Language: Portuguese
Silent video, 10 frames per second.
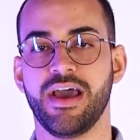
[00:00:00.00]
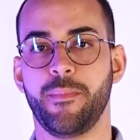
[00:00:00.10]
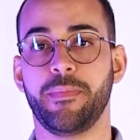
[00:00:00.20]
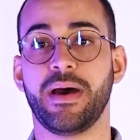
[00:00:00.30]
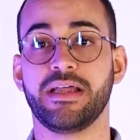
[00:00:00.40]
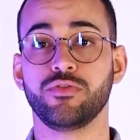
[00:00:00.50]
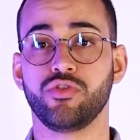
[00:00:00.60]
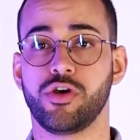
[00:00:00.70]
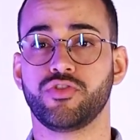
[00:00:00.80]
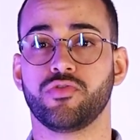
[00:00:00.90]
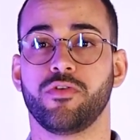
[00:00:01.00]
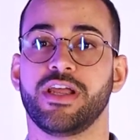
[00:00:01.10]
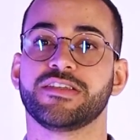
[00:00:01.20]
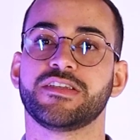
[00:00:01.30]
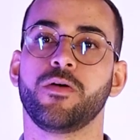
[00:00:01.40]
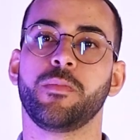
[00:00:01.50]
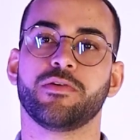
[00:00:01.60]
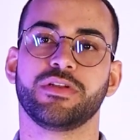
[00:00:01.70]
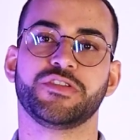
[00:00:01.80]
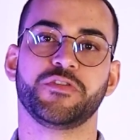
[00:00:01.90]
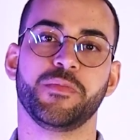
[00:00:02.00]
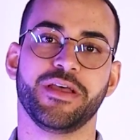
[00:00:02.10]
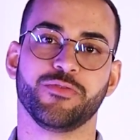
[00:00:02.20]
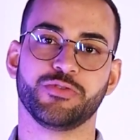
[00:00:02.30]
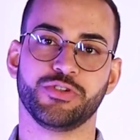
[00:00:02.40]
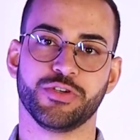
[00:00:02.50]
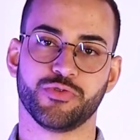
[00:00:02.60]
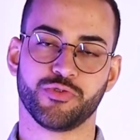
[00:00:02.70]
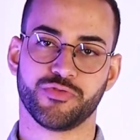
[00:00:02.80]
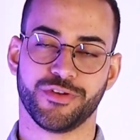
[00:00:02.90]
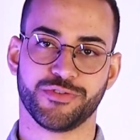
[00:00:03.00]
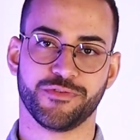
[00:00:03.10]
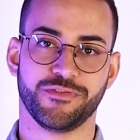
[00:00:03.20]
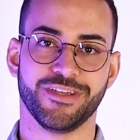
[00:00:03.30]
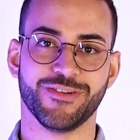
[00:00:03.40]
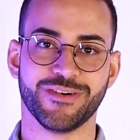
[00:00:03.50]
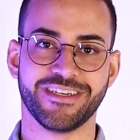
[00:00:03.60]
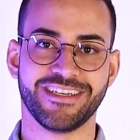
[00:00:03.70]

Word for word: preparando o nosso coração para o nascimento de Jesus, vosso Filho.